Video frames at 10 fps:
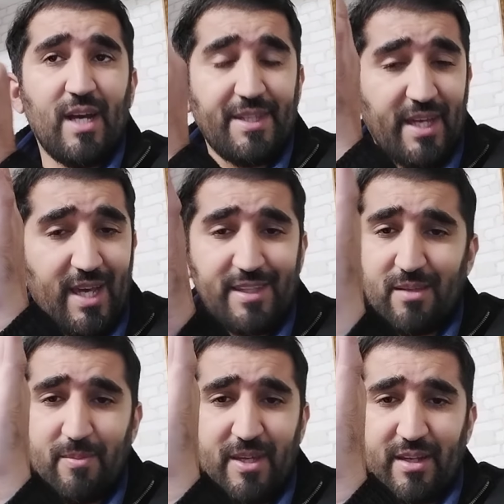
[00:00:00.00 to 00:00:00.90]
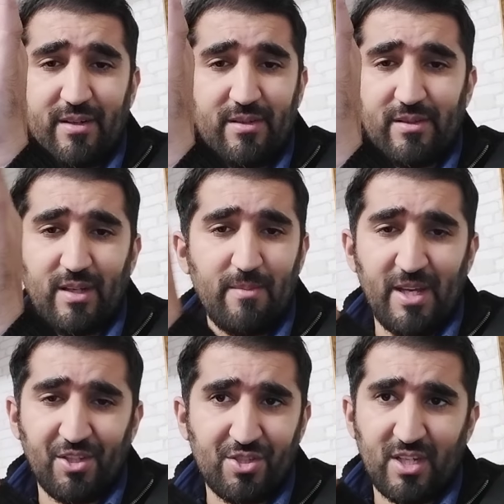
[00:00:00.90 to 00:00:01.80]
هذا غلط كبير الا ما
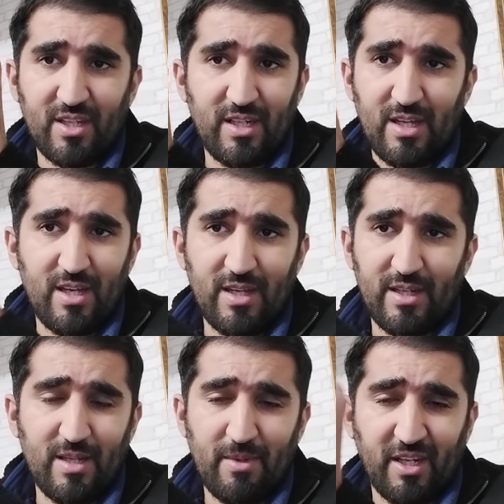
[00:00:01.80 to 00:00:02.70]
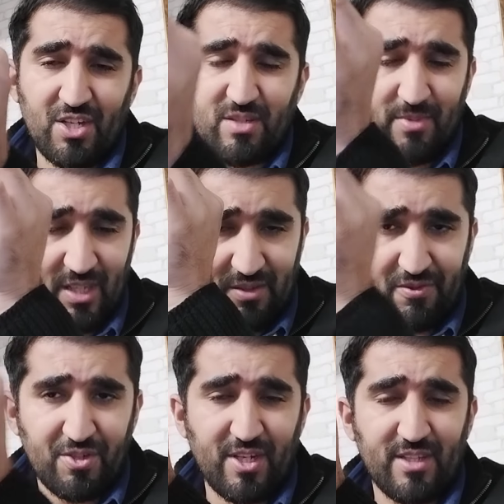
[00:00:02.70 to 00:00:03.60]
عندكش الا الا ما كاينش 8
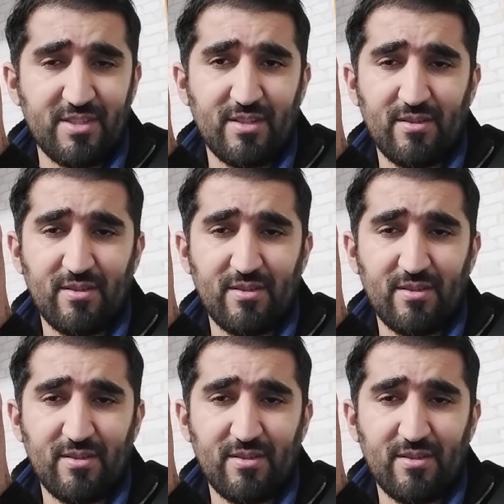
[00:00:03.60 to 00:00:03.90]
الفيشات